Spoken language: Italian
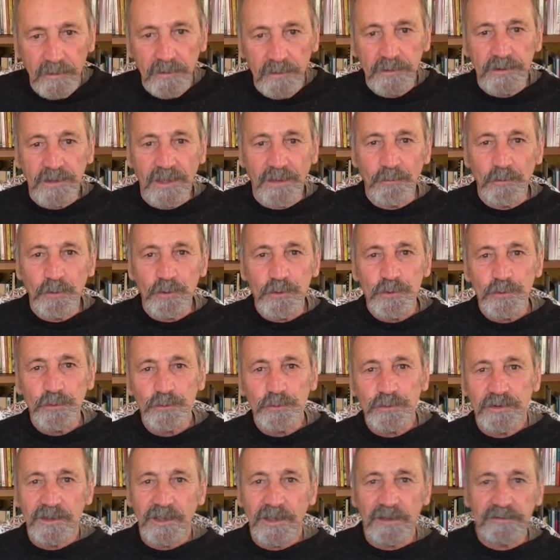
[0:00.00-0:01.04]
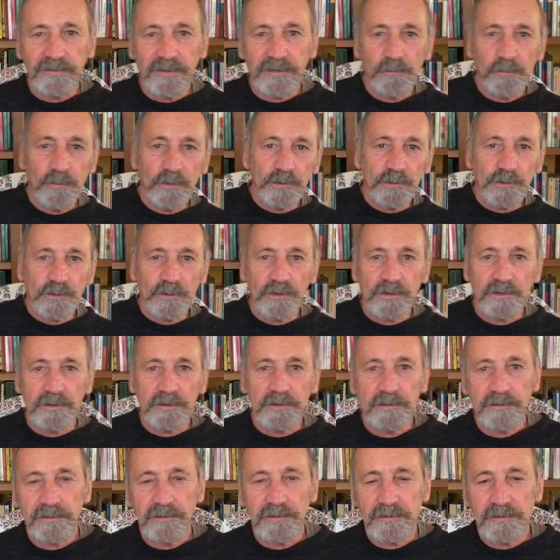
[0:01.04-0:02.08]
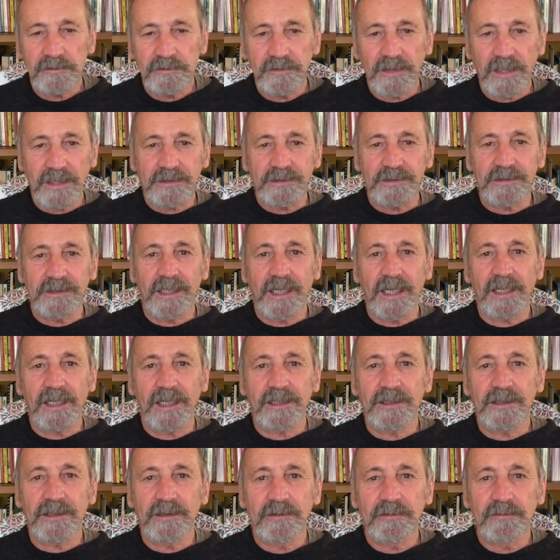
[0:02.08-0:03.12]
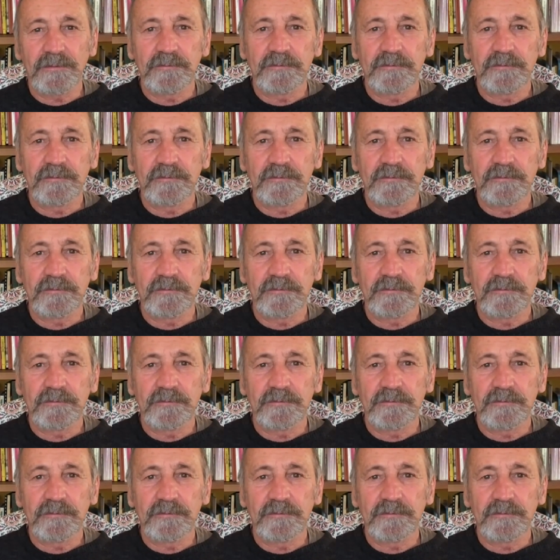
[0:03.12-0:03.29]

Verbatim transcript: Siamo giunti al famoso Vax Day.